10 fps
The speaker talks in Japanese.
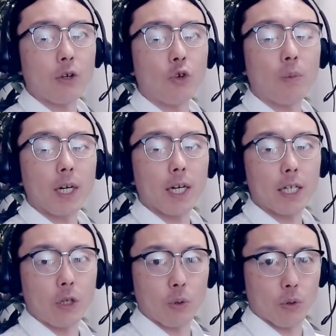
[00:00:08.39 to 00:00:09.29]
細か
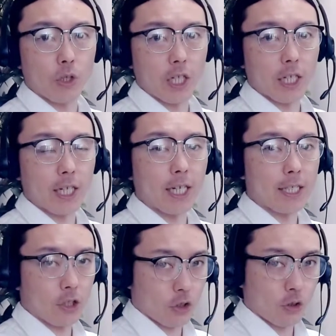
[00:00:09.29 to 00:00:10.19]
いことに気が
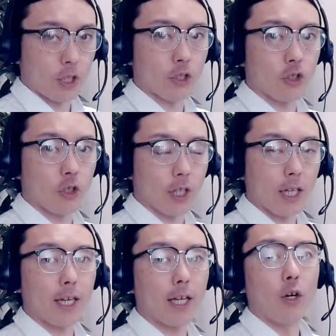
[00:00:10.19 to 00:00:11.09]
つくについて